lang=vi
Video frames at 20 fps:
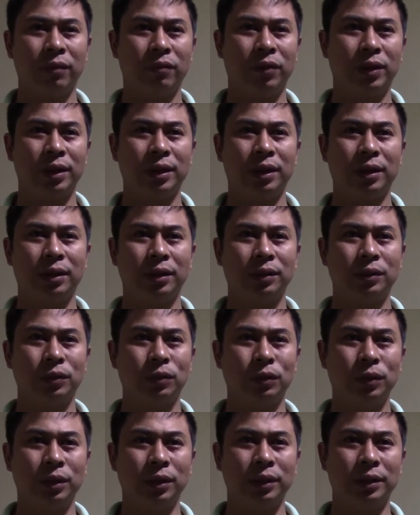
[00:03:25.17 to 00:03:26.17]
và nhà chủ
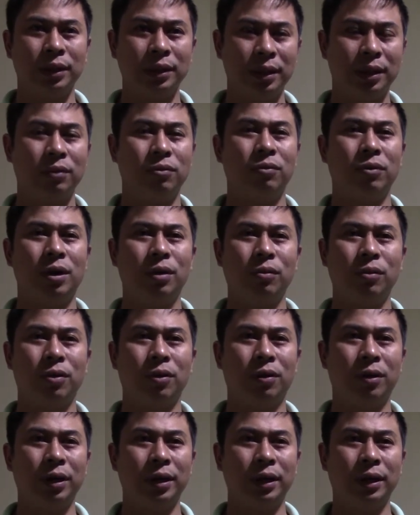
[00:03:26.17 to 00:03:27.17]
tư chắc là cũng không
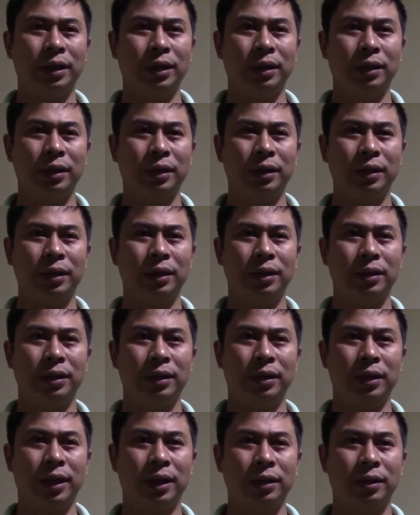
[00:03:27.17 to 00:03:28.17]
có cái cái
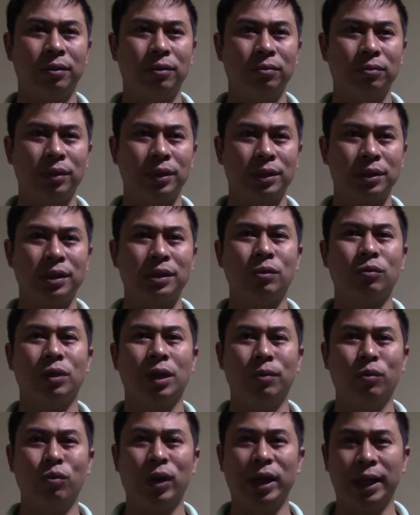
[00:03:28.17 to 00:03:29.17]
ờ, hệ thống mà sơn chống
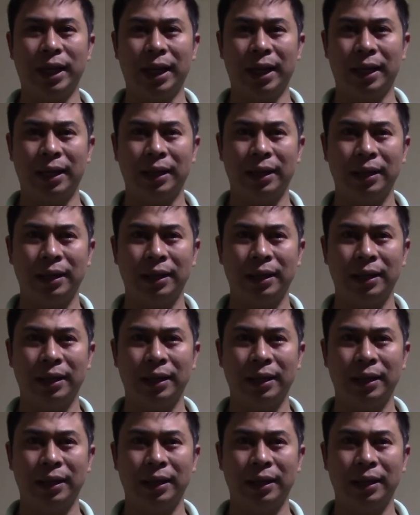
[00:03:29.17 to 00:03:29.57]
thấm ngoài nhà